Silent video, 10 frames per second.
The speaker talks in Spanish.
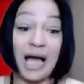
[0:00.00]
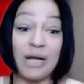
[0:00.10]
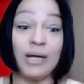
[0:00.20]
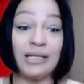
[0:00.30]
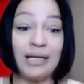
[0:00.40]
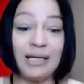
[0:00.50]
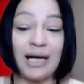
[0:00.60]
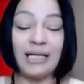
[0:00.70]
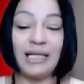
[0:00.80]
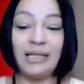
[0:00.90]
Claro, hay que,
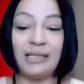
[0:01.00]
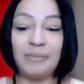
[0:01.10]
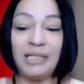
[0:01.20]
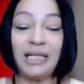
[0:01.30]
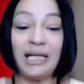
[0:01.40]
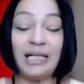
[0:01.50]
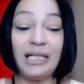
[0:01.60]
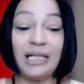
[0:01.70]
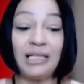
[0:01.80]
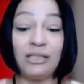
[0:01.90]
hay que también darle el
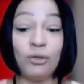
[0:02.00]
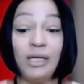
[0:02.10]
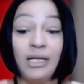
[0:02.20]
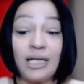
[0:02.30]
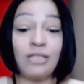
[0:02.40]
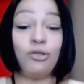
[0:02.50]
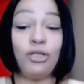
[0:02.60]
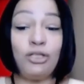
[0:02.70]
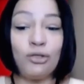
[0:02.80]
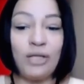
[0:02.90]
crédito que son
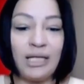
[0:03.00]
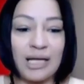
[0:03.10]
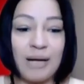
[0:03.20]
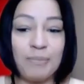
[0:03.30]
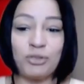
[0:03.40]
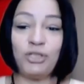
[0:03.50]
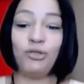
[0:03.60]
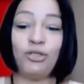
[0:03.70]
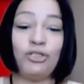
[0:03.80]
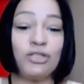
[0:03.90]
niños del campo. Si
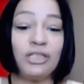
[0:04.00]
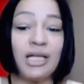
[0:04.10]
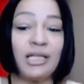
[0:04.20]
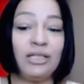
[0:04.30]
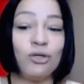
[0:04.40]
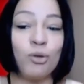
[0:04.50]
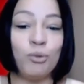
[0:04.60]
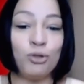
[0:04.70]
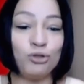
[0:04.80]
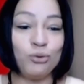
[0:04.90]
son niños citadinos
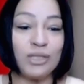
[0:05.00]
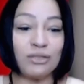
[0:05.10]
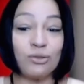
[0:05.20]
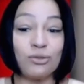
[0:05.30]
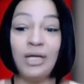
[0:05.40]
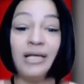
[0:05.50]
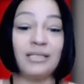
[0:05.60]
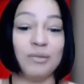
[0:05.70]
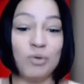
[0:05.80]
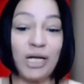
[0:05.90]
como los nuestros,
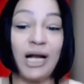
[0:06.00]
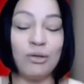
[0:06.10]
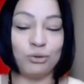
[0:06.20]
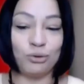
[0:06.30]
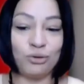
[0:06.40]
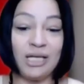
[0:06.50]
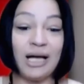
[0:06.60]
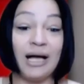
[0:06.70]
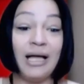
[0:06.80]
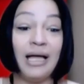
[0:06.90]
se mueren al otro
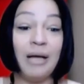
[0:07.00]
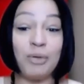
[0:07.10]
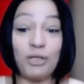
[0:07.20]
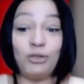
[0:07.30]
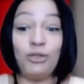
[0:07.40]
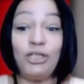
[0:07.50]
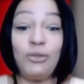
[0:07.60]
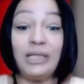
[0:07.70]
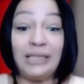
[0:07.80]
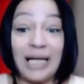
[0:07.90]
día. Pero estos
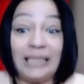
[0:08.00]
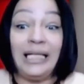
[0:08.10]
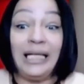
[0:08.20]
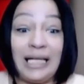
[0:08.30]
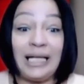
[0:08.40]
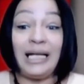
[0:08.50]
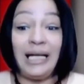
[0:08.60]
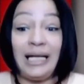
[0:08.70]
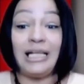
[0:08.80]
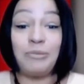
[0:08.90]
niños, al, tener
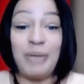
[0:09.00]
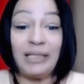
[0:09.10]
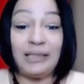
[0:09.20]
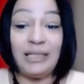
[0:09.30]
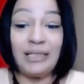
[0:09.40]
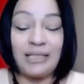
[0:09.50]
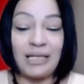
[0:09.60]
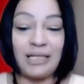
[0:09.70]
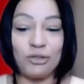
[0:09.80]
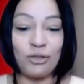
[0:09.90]
el, el, expertise de
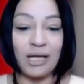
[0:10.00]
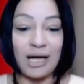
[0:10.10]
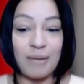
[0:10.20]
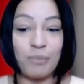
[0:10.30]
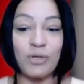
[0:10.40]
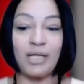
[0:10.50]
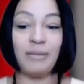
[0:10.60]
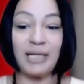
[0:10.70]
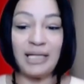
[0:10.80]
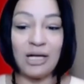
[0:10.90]
ser niños de campo y
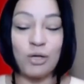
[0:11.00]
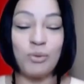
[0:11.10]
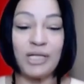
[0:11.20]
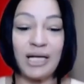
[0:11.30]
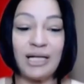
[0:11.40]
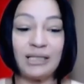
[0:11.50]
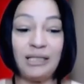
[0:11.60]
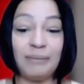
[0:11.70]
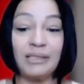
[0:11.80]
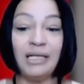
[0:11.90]
además de las comunidades
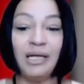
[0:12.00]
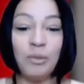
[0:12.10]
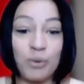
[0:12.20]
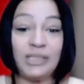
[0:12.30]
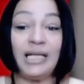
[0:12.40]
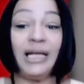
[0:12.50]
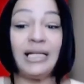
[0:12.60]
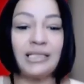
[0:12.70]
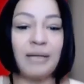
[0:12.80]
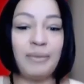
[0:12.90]
nativas, pues tienen
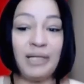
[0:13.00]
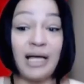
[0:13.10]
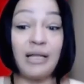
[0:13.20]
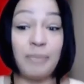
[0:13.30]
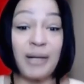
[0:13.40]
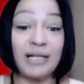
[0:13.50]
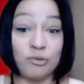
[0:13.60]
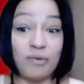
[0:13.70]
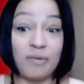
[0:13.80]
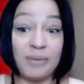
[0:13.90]
esas habilidades para
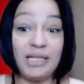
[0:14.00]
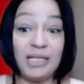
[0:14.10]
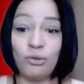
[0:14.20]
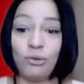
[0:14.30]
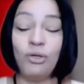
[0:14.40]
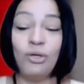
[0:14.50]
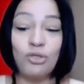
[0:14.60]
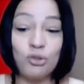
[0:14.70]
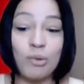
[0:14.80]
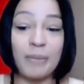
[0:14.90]
sobrevivir y son
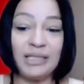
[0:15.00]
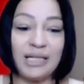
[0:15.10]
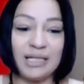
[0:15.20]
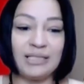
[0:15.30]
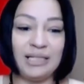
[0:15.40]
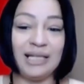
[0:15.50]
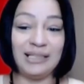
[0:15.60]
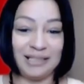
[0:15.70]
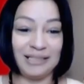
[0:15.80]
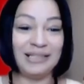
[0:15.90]
sumamente
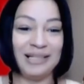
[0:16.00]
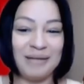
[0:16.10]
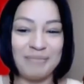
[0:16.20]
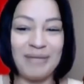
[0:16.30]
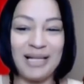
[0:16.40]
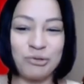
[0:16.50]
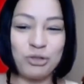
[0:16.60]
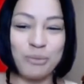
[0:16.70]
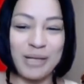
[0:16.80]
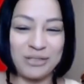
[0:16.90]
resilientes. Le
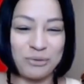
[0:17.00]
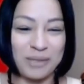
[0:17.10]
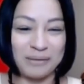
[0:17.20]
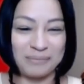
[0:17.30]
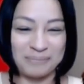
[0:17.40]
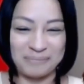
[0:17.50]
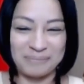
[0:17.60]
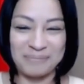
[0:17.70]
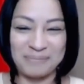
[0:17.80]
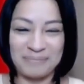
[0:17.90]
escucho, maestro Iván
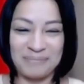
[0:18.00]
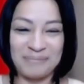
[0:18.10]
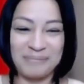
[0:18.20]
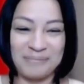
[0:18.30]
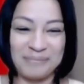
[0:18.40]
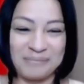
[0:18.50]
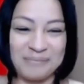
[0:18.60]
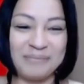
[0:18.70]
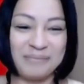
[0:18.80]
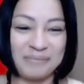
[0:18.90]
bueno, eh,
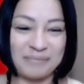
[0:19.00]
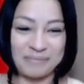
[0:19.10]
estamos